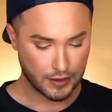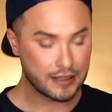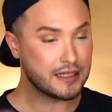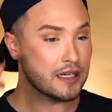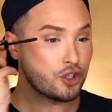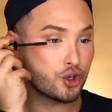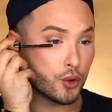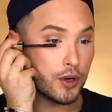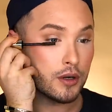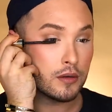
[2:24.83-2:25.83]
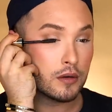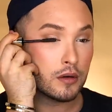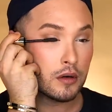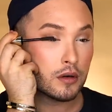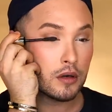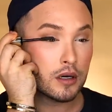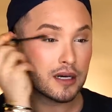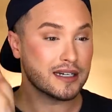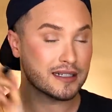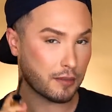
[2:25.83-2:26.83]
Die ist schön,
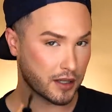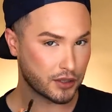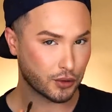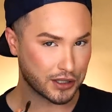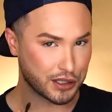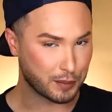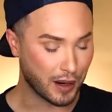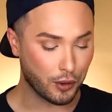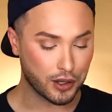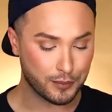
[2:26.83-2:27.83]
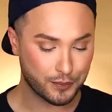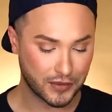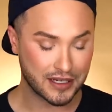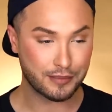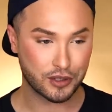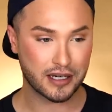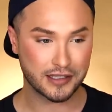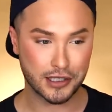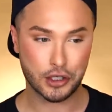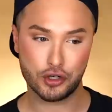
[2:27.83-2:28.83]
die ist aber nicht so richtig braun. Ich habe sie
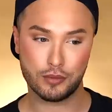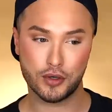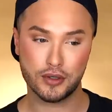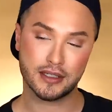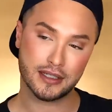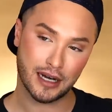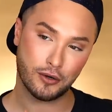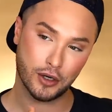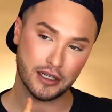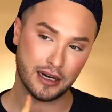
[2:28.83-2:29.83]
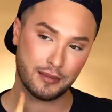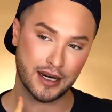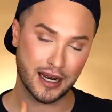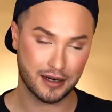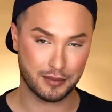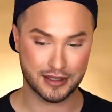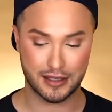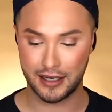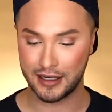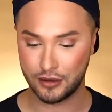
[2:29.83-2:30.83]
tatsächlich schon benutzt. Ich trage heute aber eine andere
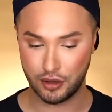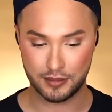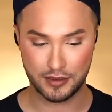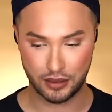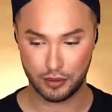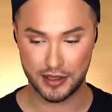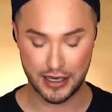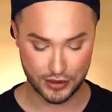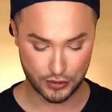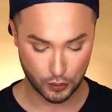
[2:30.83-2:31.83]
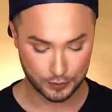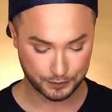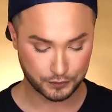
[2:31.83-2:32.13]
Mascara. Die kommt, da komme ich gleich zu.